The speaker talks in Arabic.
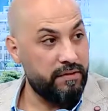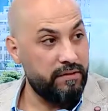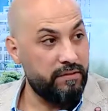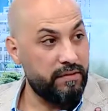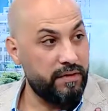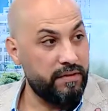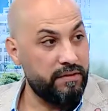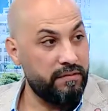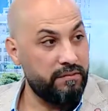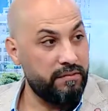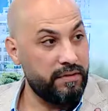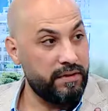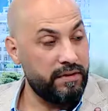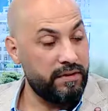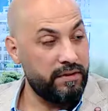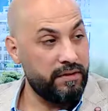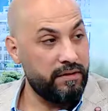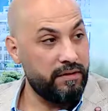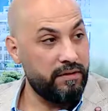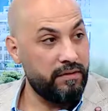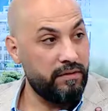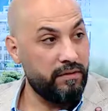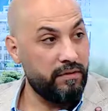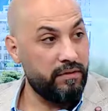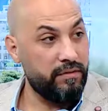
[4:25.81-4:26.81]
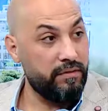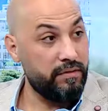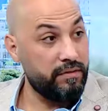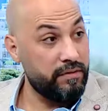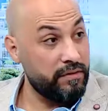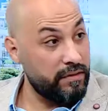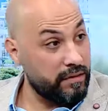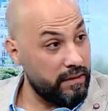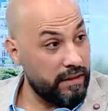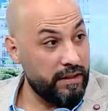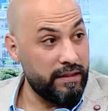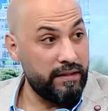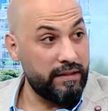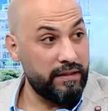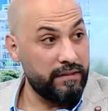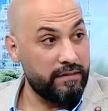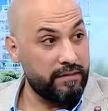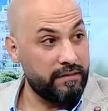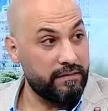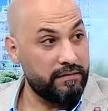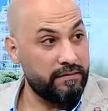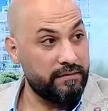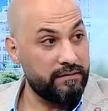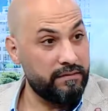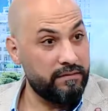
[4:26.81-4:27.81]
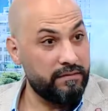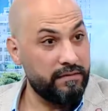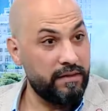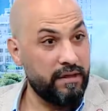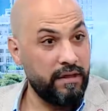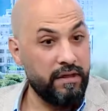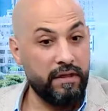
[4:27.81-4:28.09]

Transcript: الورد بالأردن قلت م.